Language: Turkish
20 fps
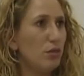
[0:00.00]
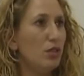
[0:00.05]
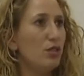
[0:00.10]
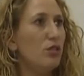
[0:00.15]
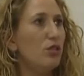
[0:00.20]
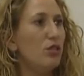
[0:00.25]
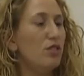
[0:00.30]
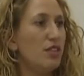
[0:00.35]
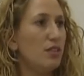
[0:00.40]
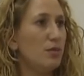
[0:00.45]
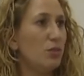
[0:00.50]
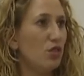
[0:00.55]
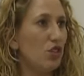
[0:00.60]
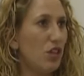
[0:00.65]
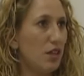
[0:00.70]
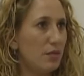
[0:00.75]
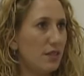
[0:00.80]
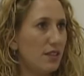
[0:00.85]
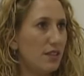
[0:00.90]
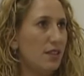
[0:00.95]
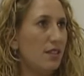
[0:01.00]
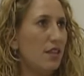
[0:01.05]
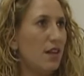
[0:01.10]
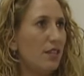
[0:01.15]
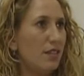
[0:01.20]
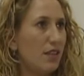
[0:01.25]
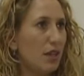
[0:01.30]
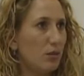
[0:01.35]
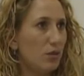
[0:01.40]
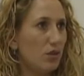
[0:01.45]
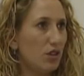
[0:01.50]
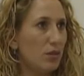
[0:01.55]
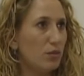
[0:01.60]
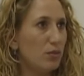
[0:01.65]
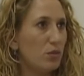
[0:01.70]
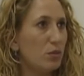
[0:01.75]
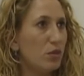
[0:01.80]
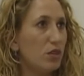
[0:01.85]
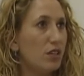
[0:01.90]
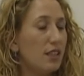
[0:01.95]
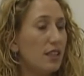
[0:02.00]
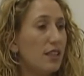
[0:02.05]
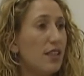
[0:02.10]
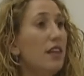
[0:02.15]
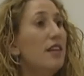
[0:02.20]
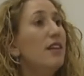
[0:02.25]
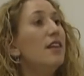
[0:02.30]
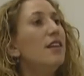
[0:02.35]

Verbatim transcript: alıyoruz yapacağımız tedavi yapacağımız bölgede